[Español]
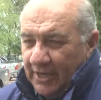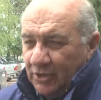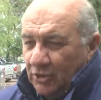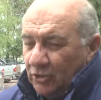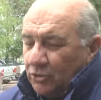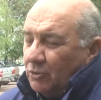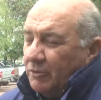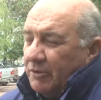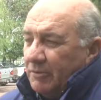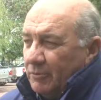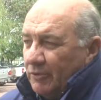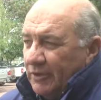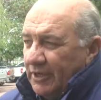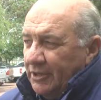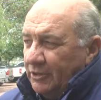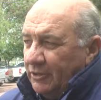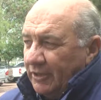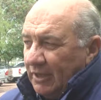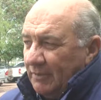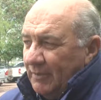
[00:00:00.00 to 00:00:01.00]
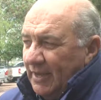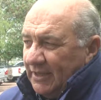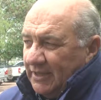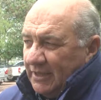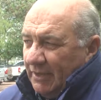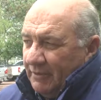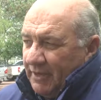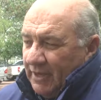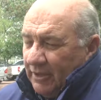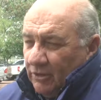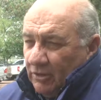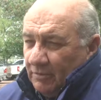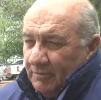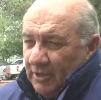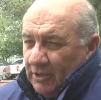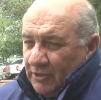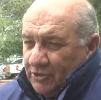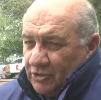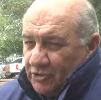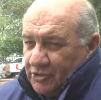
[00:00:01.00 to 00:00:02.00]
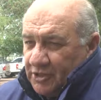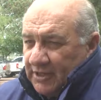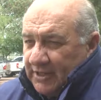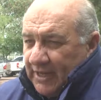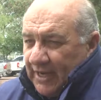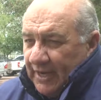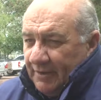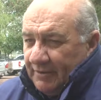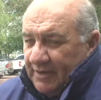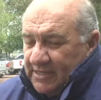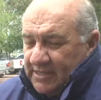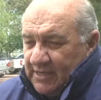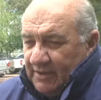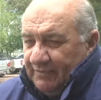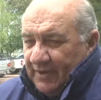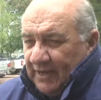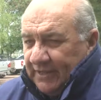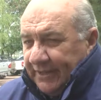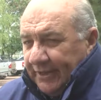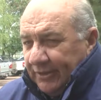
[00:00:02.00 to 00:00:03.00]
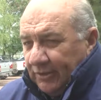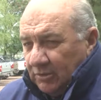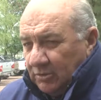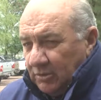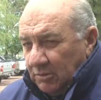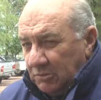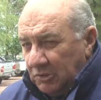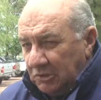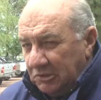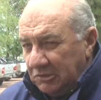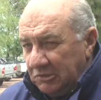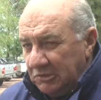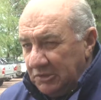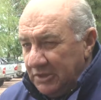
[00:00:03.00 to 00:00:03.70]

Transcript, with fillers: a Dios tuvimos un lindo remate, había 2.800 cabezas, faltaron como